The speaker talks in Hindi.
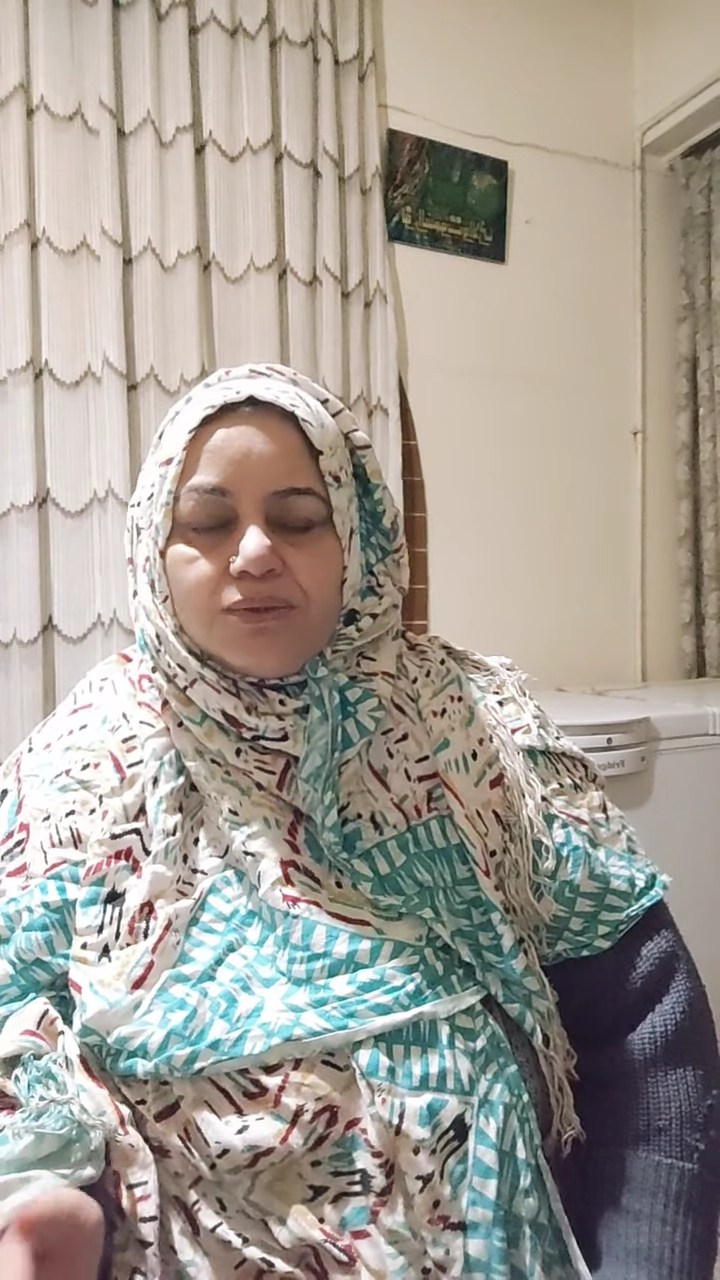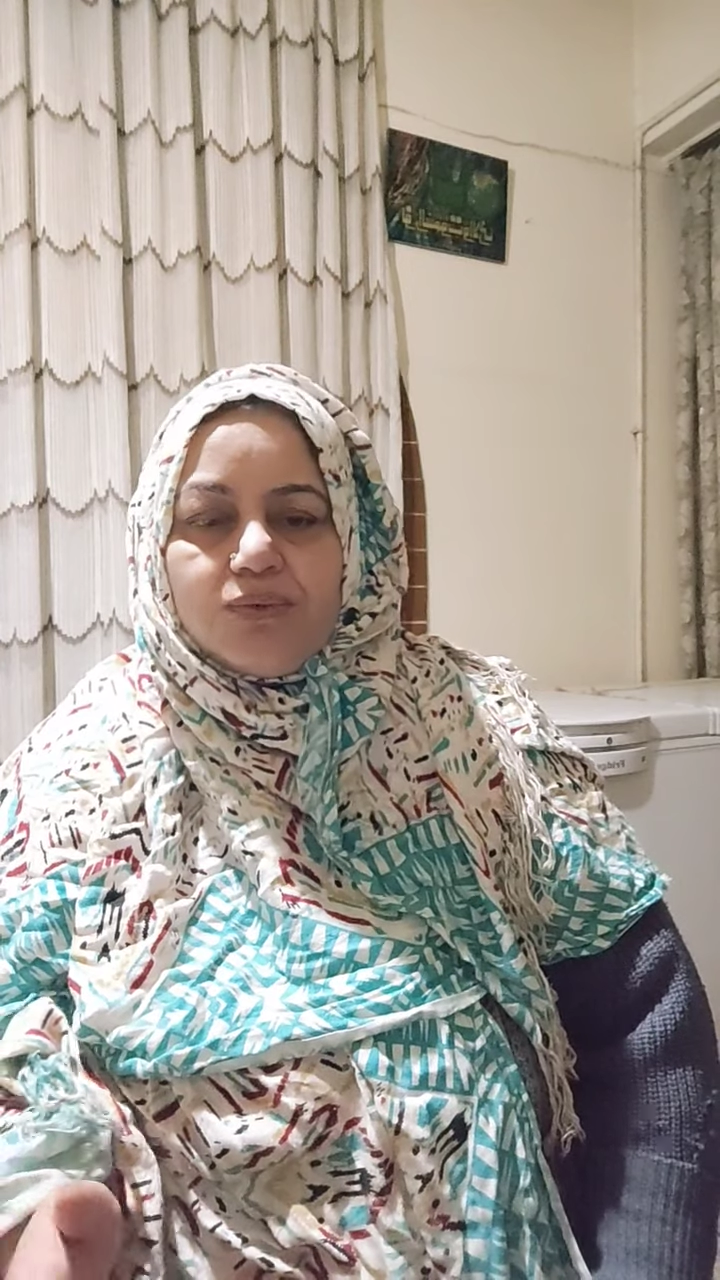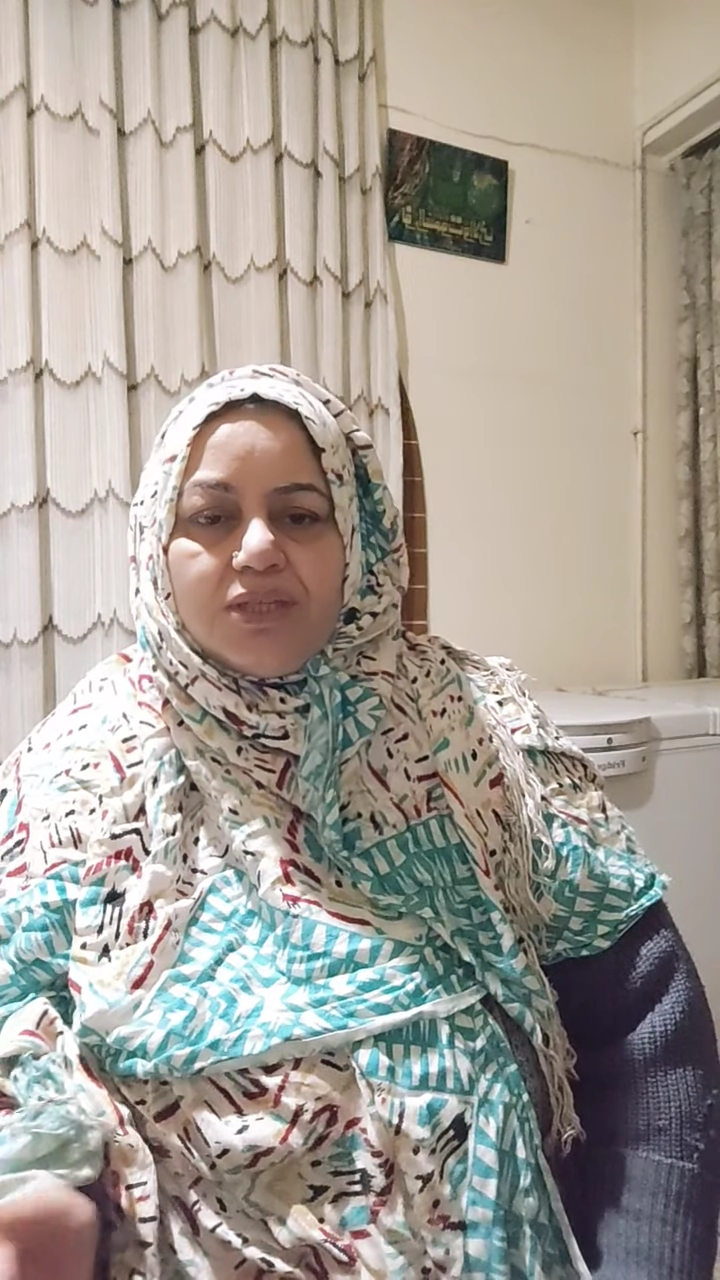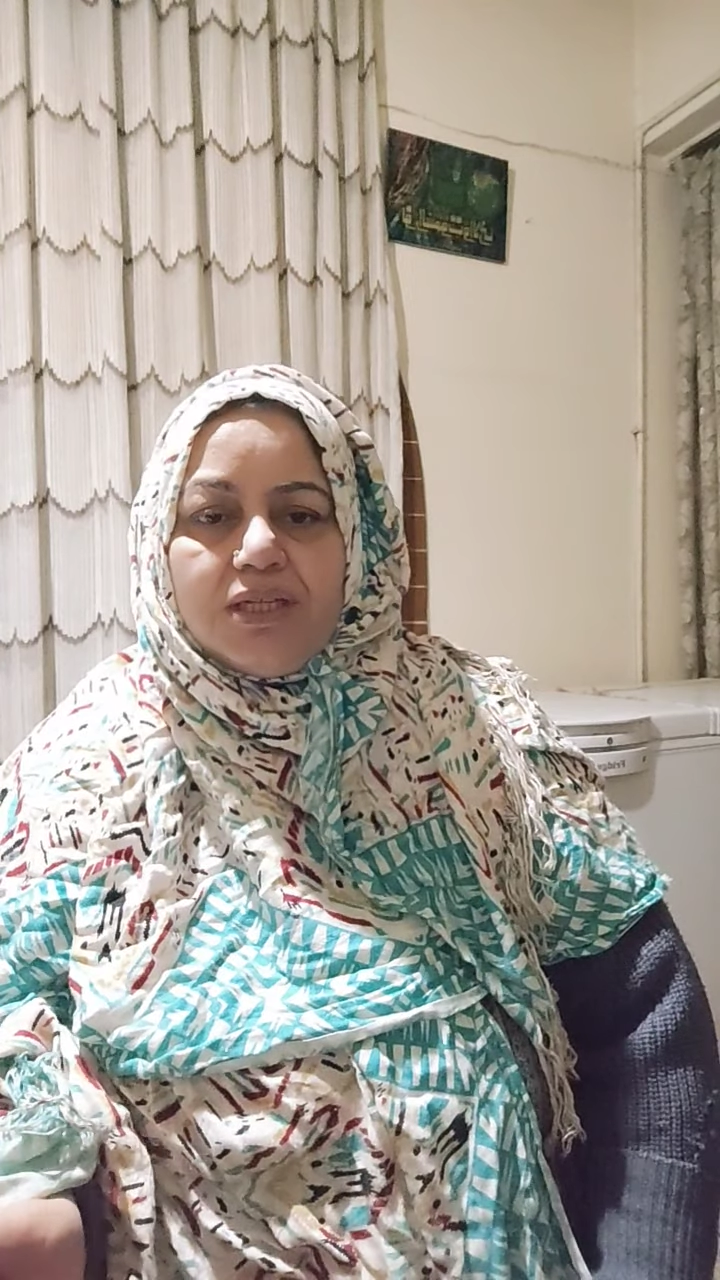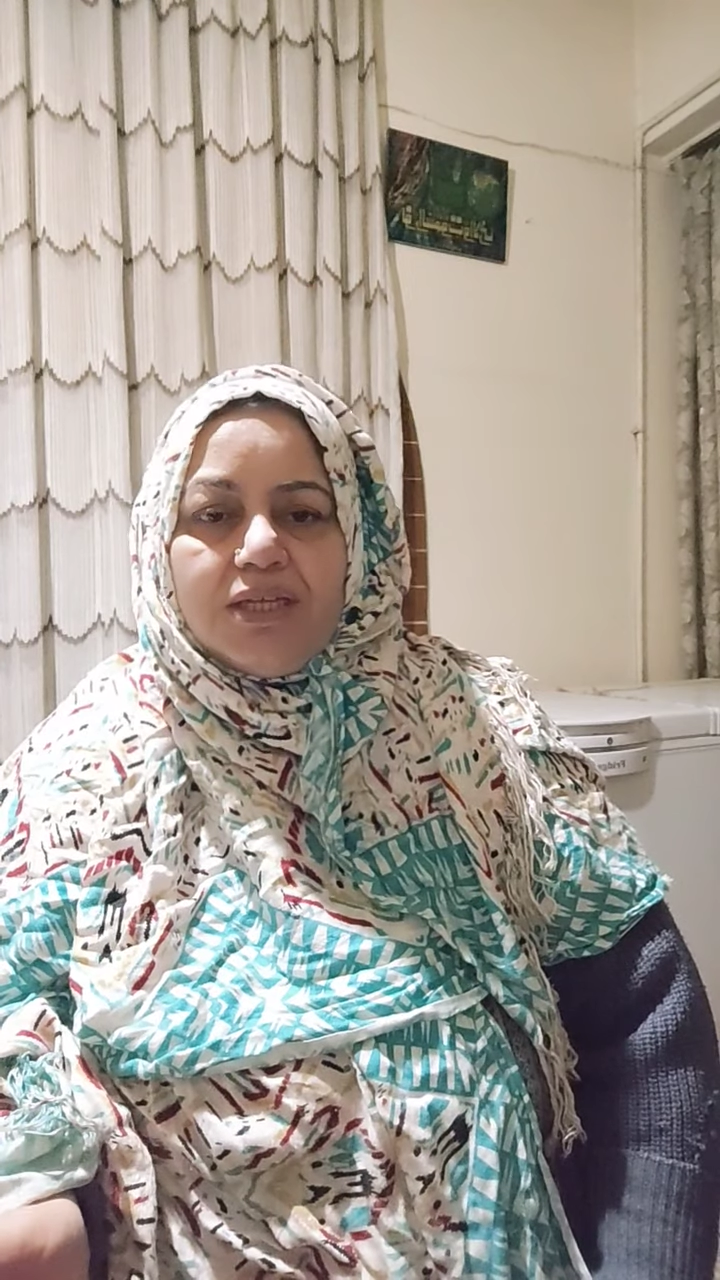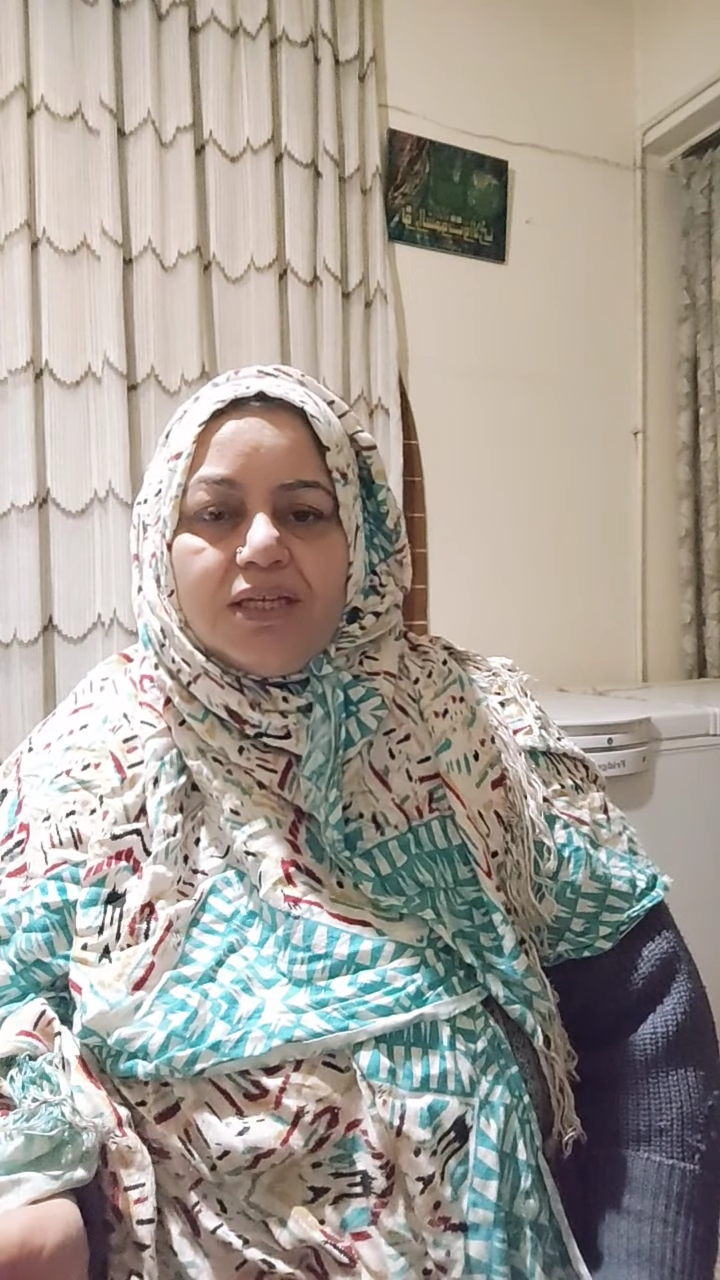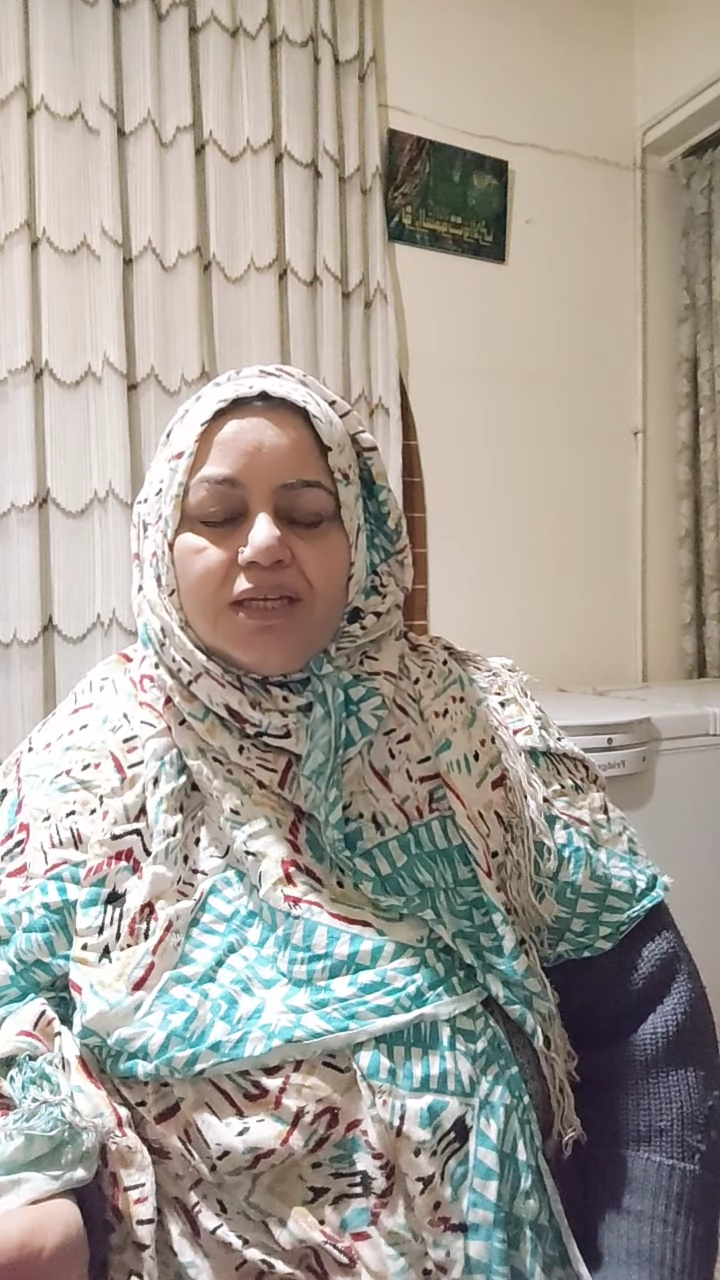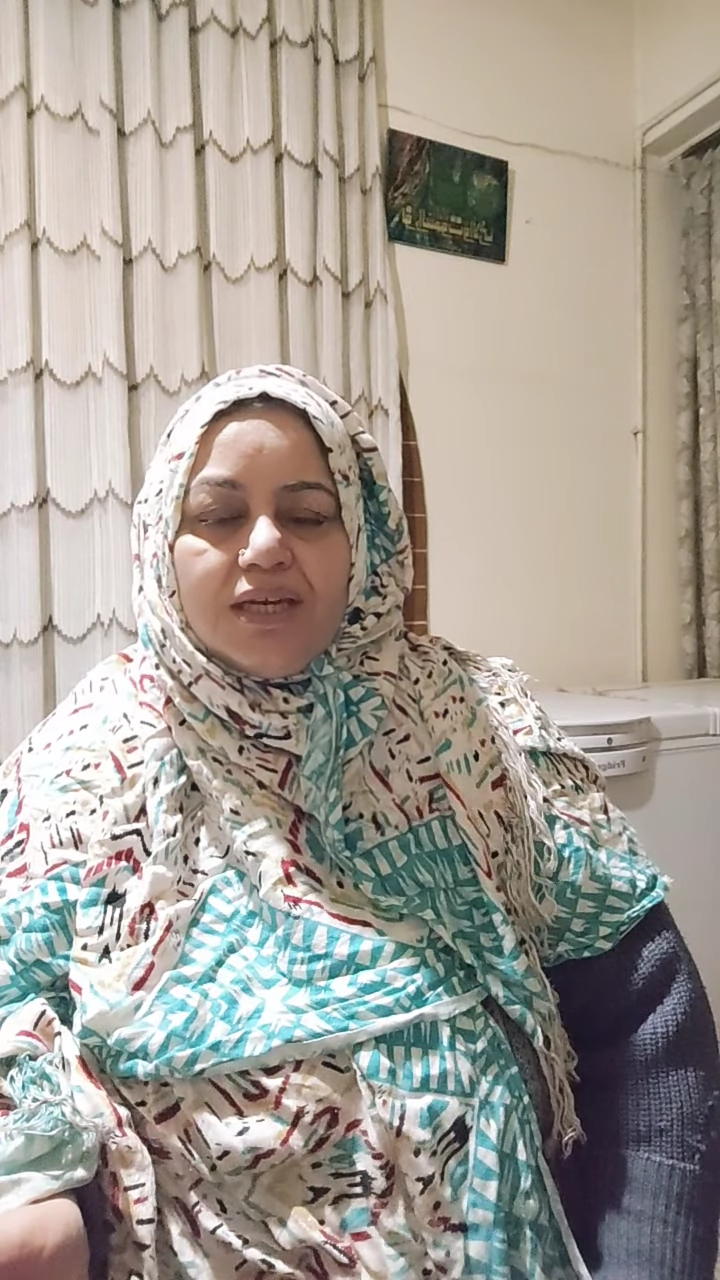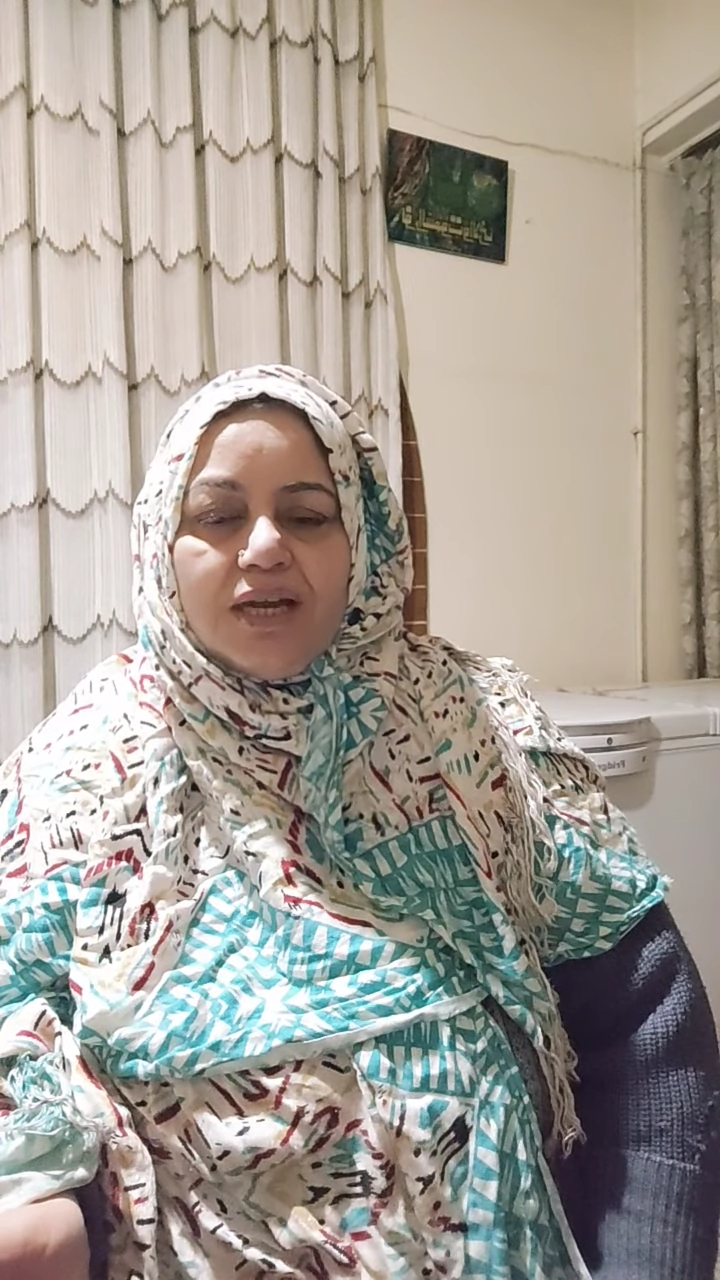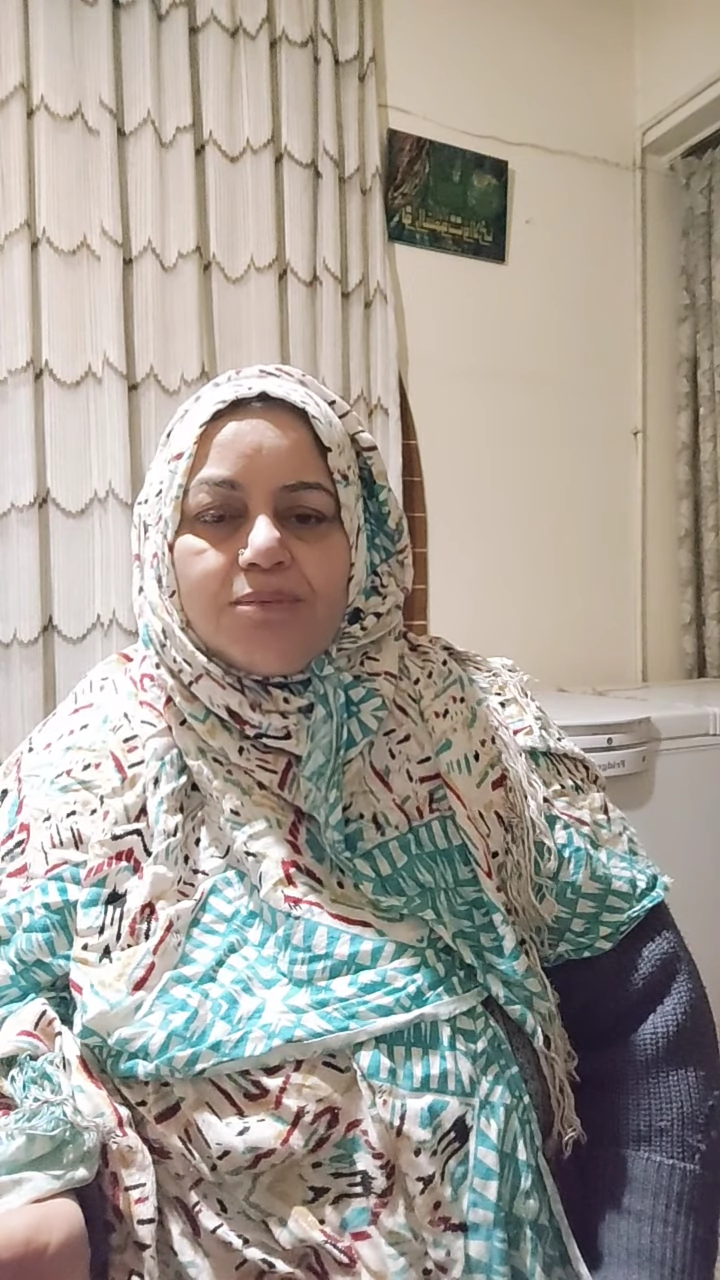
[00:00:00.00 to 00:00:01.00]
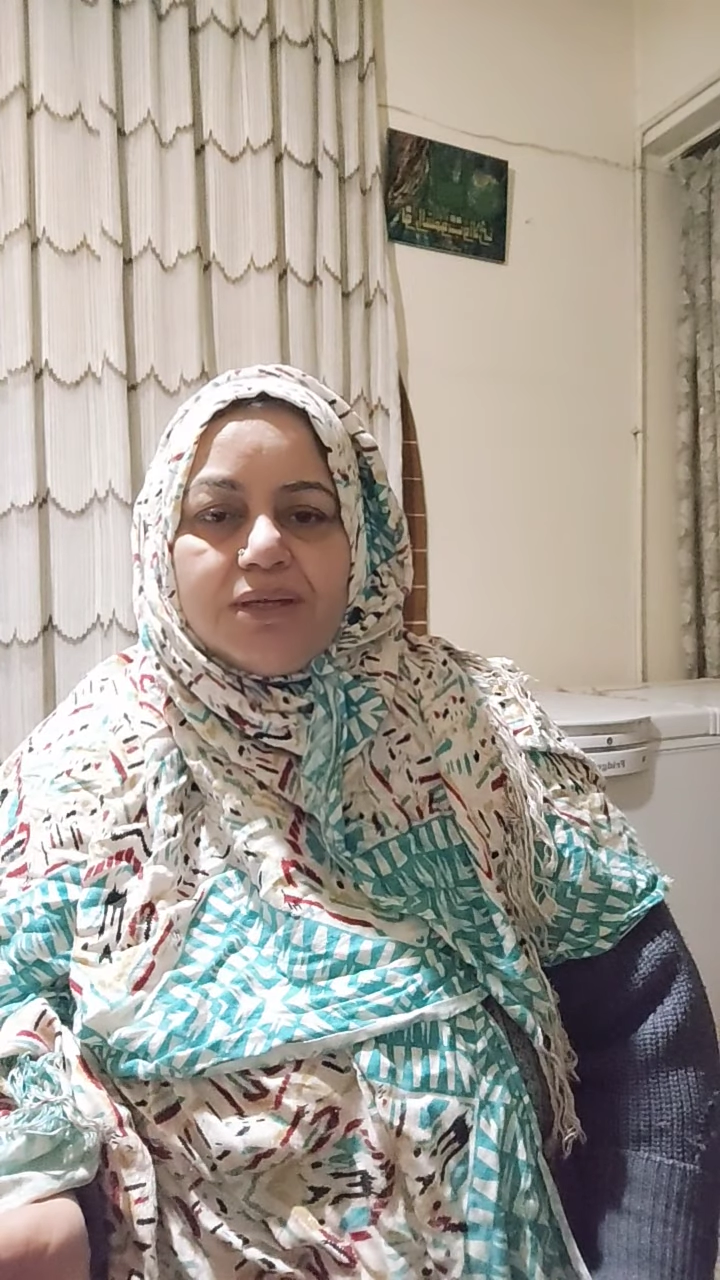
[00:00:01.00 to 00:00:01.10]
ज़रूरी नहीं है कि